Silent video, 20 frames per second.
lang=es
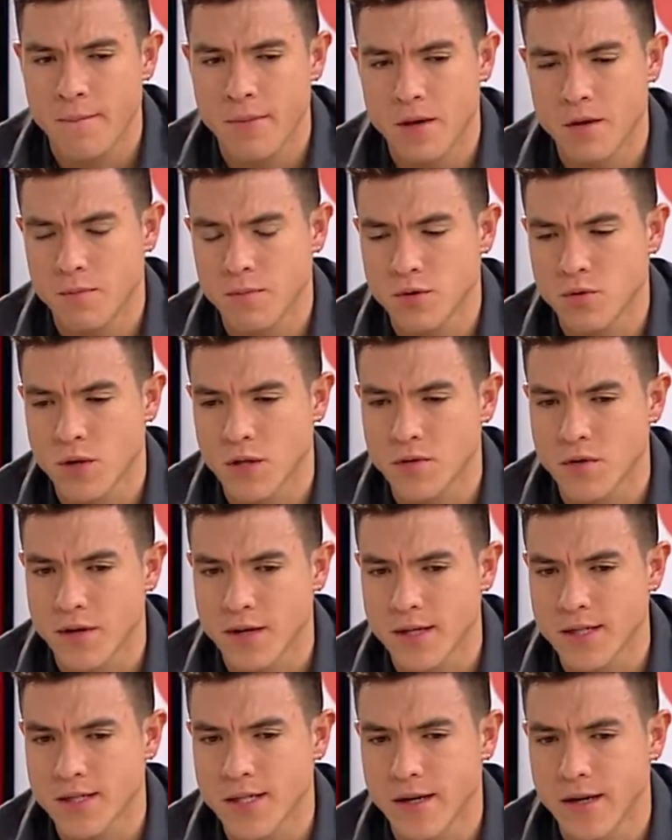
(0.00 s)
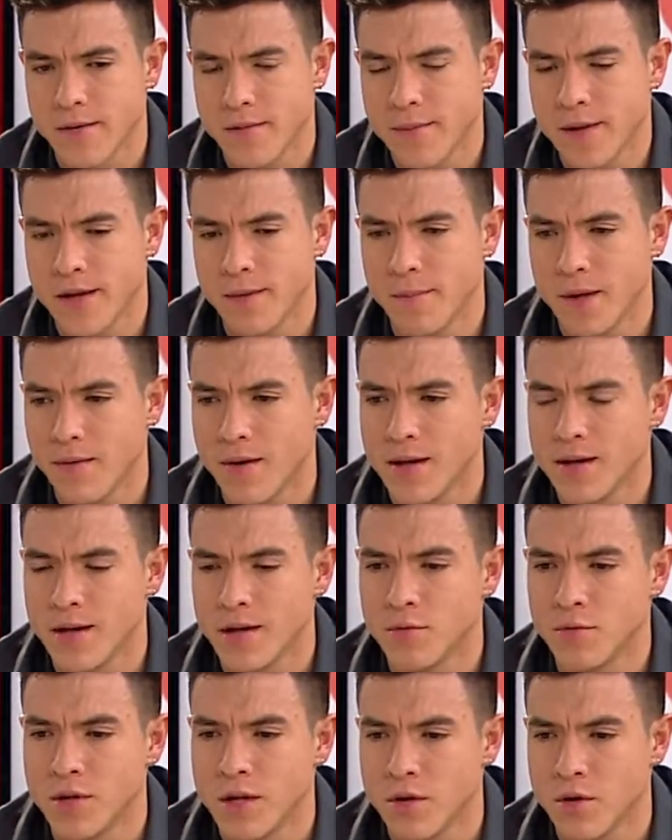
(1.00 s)
pero pues cuando regresaba me,
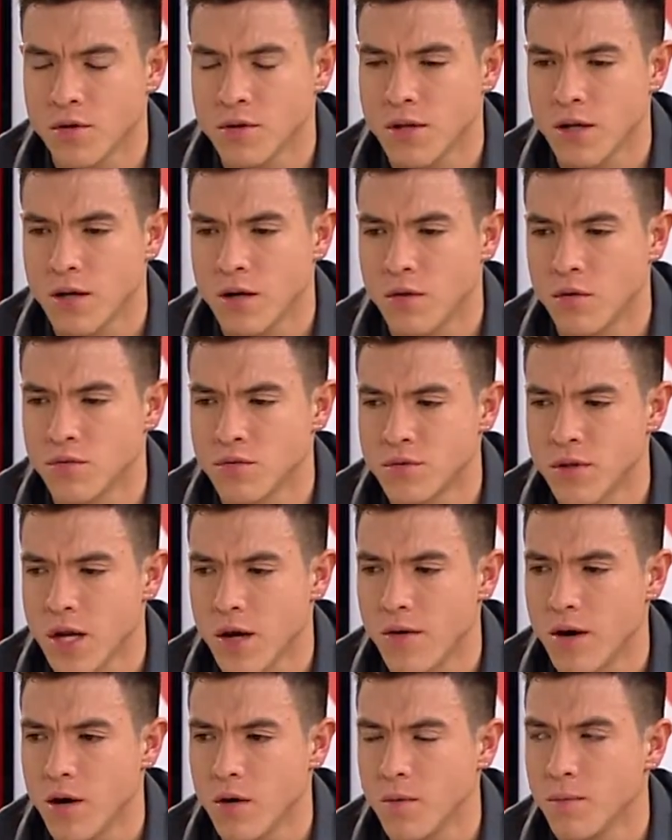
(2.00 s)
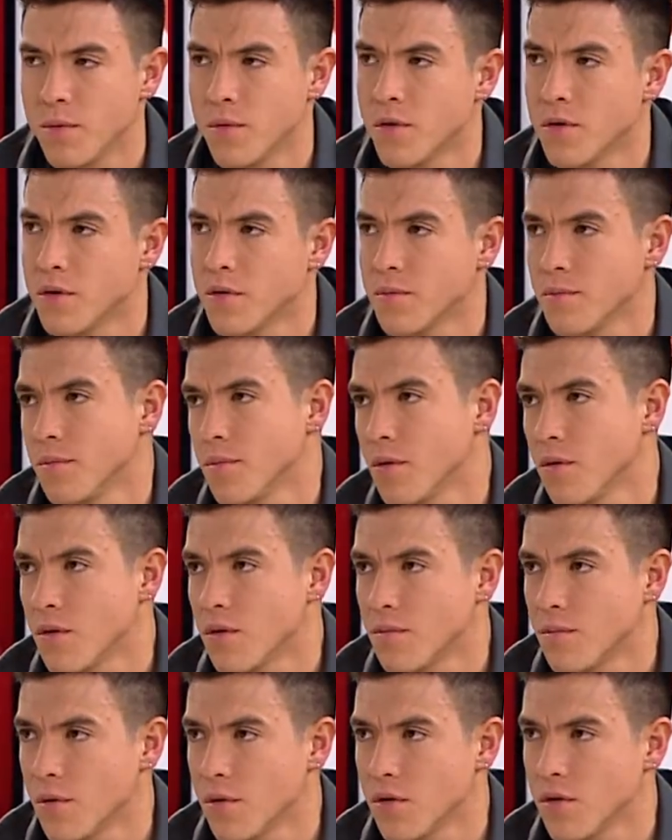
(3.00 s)
valían una nota o un trabajo por,
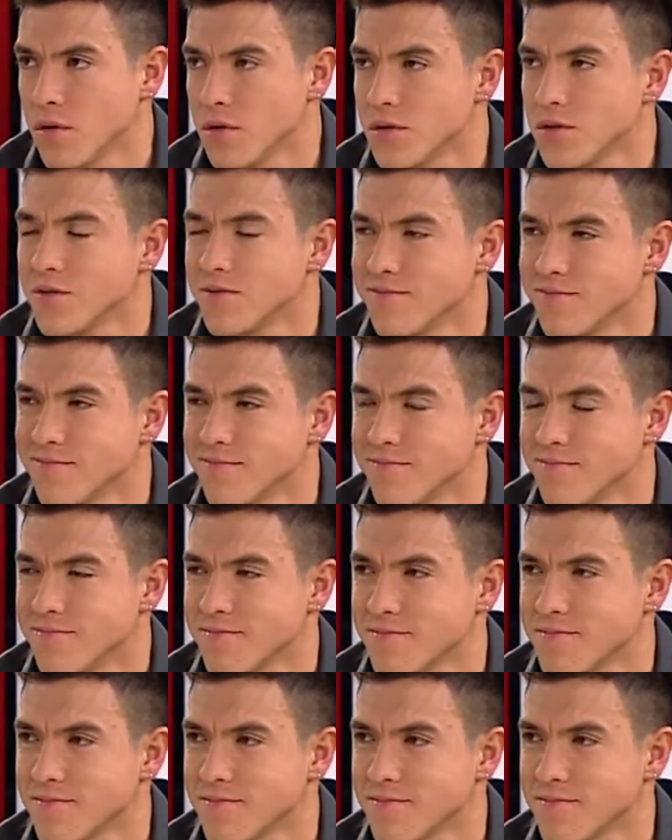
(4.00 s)
por, por dos. ¿Usted es